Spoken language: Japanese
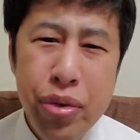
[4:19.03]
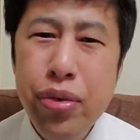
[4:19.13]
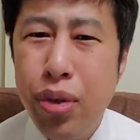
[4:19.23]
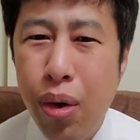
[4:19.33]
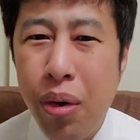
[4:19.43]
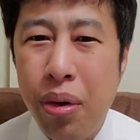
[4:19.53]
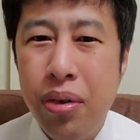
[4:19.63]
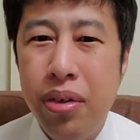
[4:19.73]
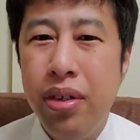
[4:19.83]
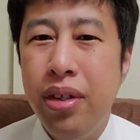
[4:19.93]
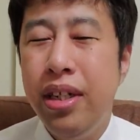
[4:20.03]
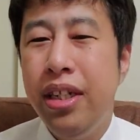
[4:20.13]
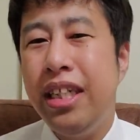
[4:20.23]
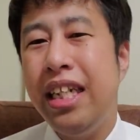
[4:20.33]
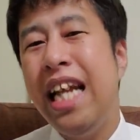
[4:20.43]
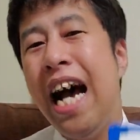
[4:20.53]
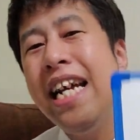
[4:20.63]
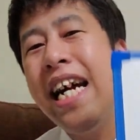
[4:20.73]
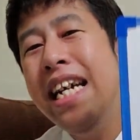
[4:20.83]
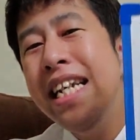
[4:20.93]
うと、じゃ
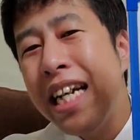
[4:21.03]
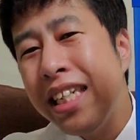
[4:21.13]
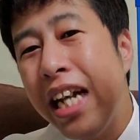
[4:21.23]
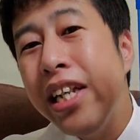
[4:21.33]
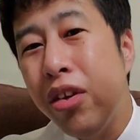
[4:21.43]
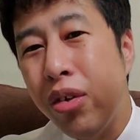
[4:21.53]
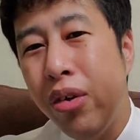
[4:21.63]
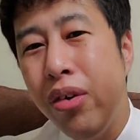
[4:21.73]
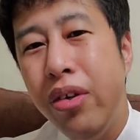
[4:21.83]
誰が言い出したんだよと。